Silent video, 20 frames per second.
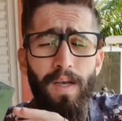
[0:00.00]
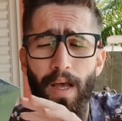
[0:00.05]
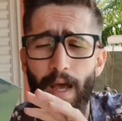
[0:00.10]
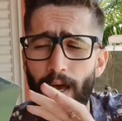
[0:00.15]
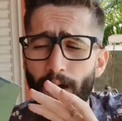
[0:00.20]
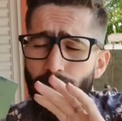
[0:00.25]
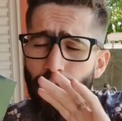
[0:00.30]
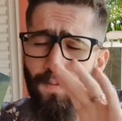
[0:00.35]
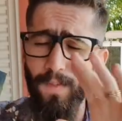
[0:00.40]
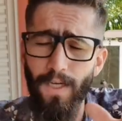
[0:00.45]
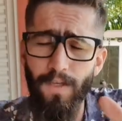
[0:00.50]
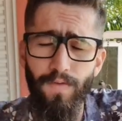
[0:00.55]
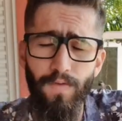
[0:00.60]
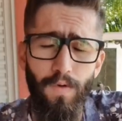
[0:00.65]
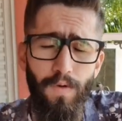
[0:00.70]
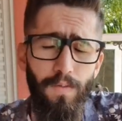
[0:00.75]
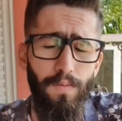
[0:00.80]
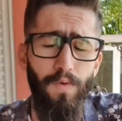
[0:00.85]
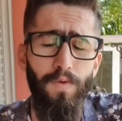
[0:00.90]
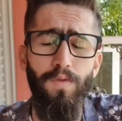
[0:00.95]
É um
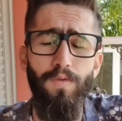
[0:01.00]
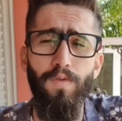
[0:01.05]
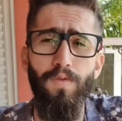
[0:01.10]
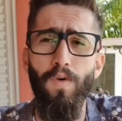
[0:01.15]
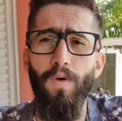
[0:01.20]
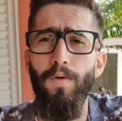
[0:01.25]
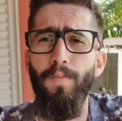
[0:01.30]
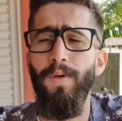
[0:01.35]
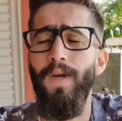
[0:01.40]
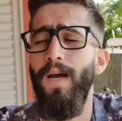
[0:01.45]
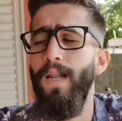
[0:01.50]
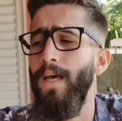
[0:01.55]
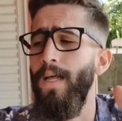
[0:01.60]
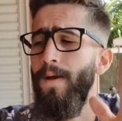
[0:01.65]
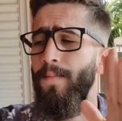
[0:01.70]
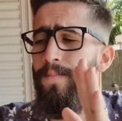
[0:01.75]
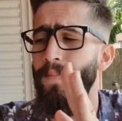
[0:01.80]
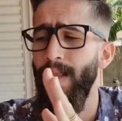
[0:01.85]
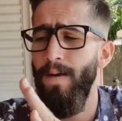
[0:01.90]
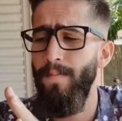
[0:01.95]
smartphone muito top,
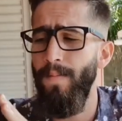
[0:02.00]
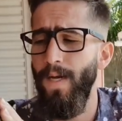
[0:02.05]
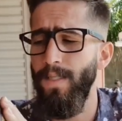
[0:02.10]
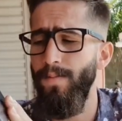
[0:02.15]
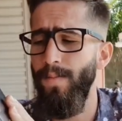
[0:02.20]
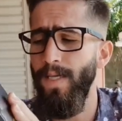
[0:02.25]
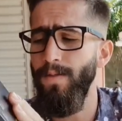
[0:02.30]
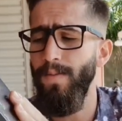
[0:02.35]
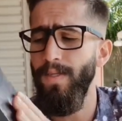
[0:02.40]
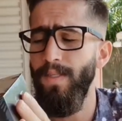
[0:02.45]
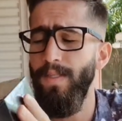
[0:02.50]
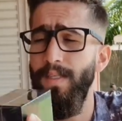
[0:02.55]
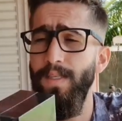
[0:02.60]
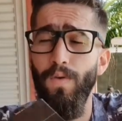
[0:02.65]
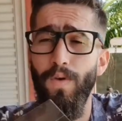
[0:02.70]
galera. Mas mesmo assim,